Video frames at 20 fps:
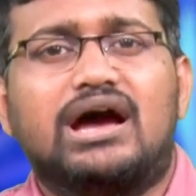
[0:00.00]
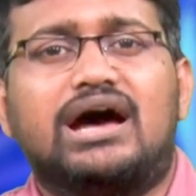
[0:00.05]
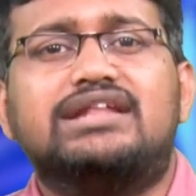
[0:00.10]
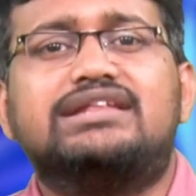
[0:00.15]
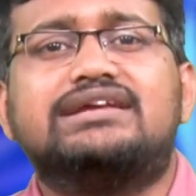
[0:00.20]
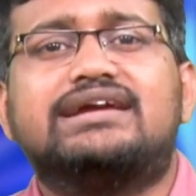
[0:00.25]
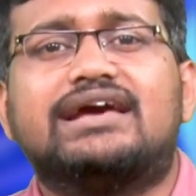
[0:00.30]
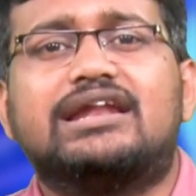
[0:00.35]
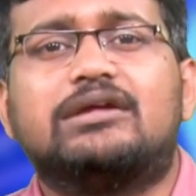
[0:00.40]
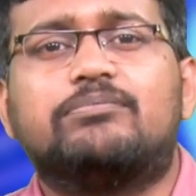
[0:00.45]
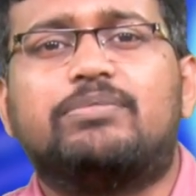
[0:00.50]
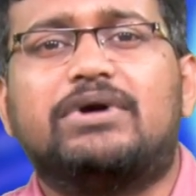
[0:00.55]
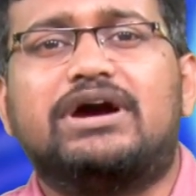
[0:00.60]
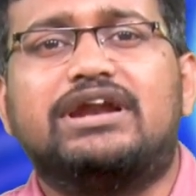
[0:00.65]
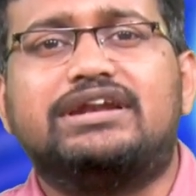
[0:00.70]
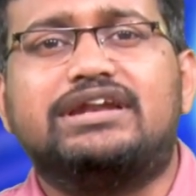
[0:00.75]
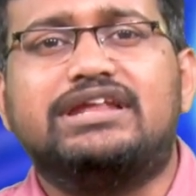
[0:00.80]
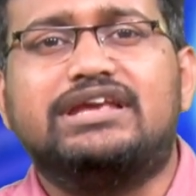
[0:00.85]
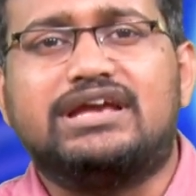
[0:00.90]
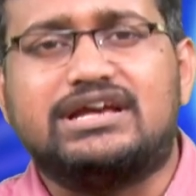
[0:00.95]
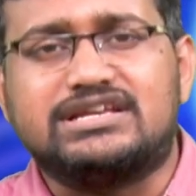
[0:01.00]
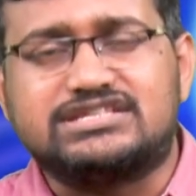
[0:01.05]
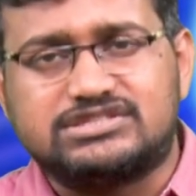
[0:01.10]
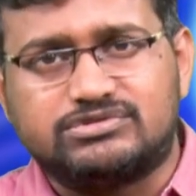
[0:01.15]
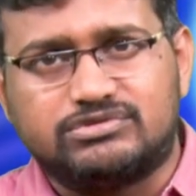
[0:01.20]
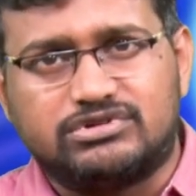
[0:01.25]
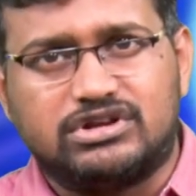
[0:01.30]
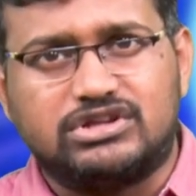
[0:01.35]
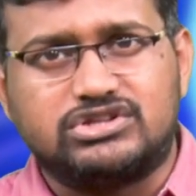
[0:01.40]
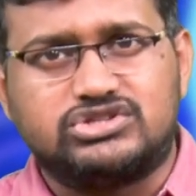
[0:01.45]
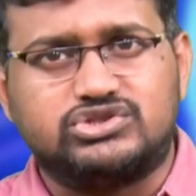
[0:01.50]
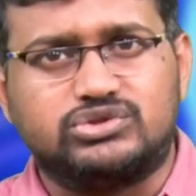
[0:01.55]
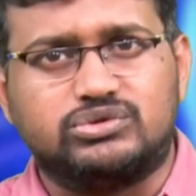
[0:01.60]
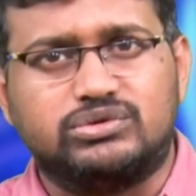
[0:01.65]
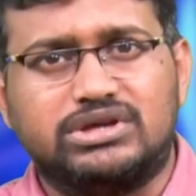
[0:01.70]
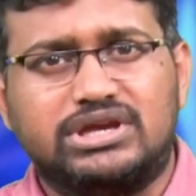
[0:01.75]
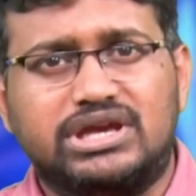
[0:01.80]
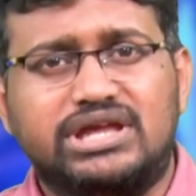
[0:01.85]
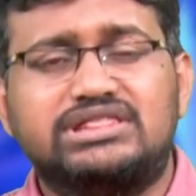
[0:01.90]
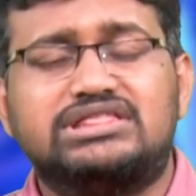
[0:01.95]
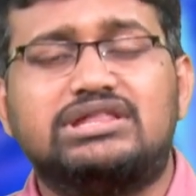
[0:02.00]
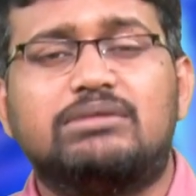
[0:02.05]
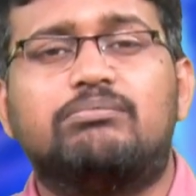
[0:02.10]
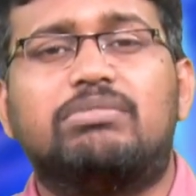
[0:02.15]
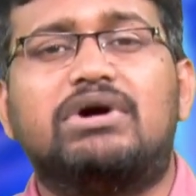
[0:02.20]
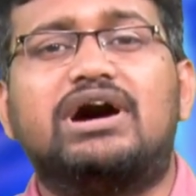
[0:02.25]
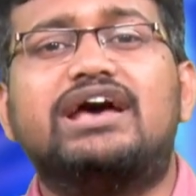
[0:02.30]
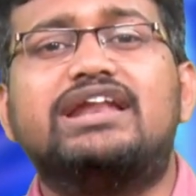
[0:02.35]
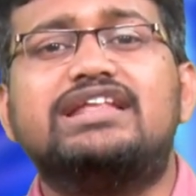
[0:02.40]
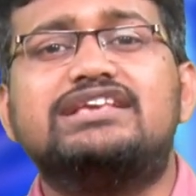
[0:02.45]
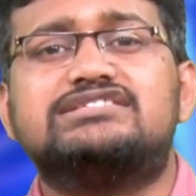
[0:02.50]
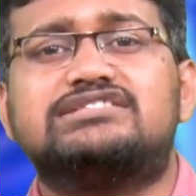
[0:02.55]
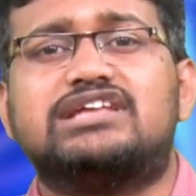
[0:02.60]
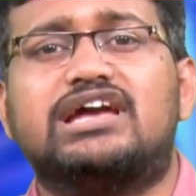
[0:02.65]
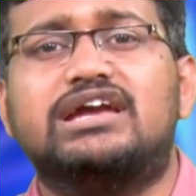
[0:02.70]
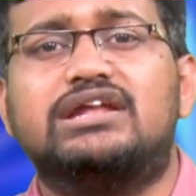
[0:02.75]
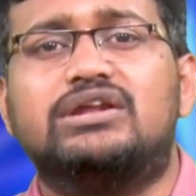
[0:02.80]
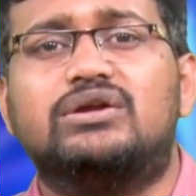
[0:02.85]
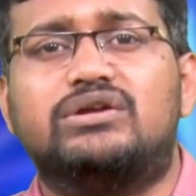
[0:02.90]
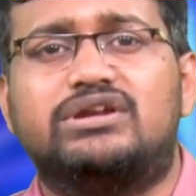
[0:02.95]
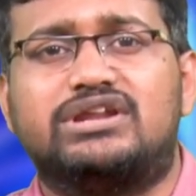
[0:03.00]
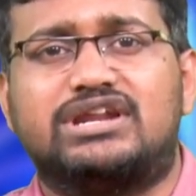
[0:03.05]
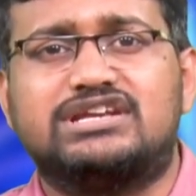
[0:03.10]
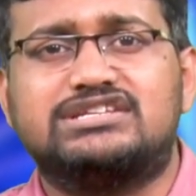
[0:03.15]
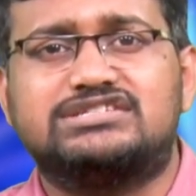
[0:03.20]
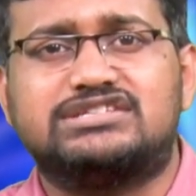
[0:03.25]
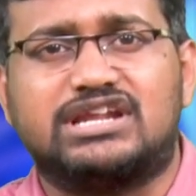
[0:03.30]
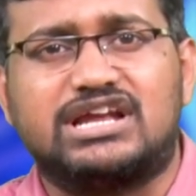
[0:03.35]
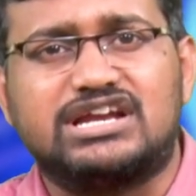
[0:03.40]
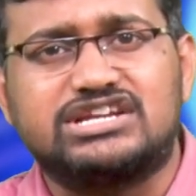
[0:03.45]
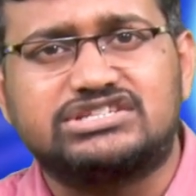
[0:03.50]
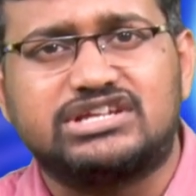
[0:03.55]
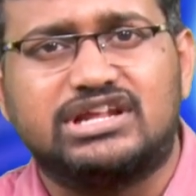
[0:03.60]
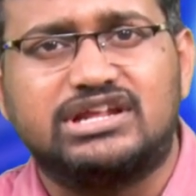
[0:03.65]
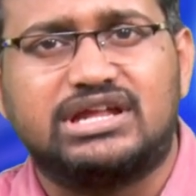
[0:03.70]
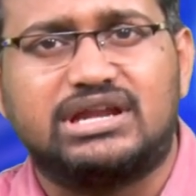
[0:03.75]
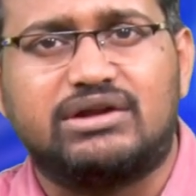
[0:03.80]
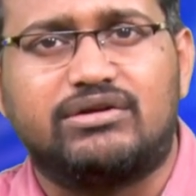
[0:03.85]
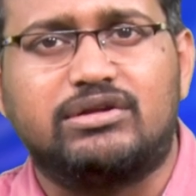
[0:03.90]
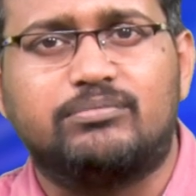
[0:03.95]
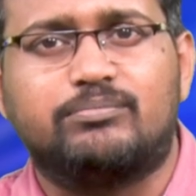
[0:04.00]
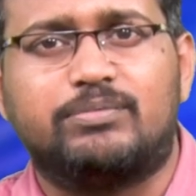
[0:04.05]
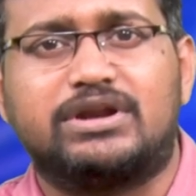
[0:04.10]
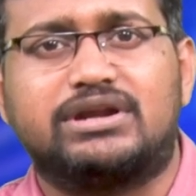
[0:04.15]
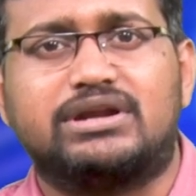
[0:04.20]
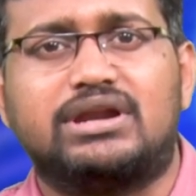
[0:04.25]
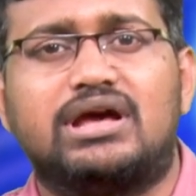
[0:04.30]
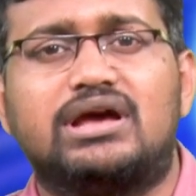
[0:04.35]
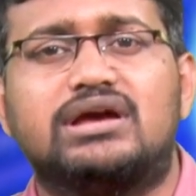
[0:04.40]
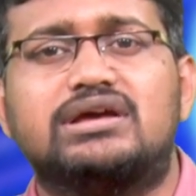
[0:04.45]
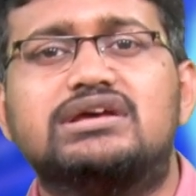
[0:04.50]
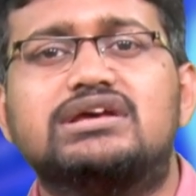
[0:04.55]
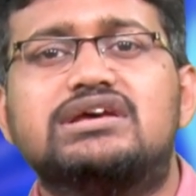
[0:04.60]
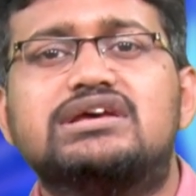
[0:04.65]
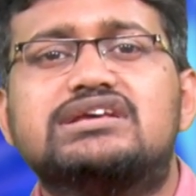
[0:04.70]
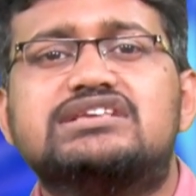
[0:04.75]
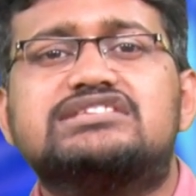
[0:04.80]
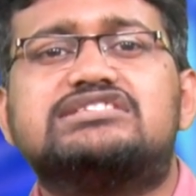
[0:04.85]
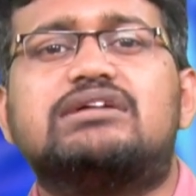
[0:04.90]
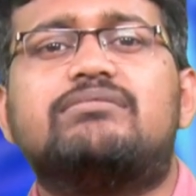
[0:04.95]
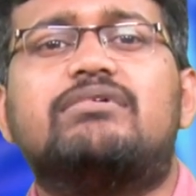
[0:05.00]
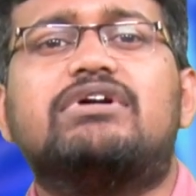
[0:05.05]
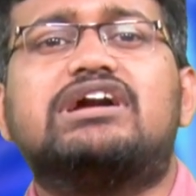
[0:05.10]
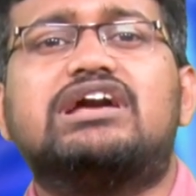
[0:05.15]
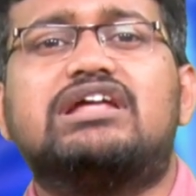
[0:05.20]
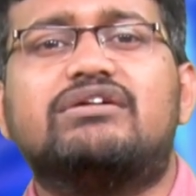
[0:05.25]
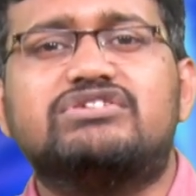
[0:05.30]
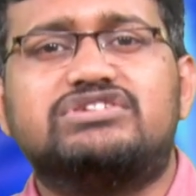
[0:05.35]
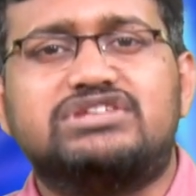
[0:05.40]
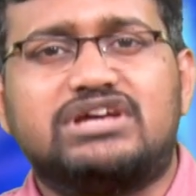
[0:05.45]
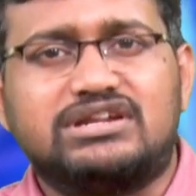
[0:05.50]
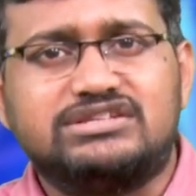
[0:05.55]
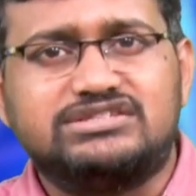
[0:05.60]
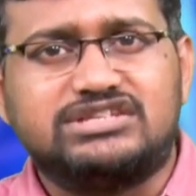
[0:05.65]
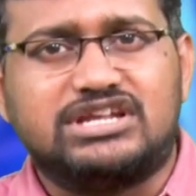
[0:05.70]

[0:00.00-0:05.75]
అధికార పార్టీ హస్తం ఉండొచ్చు ఇంత భారీ స్థాయిలో డ్రగ్స్ రాష్ట్రానికి రావడం పట్ల సమగ్ర విచారం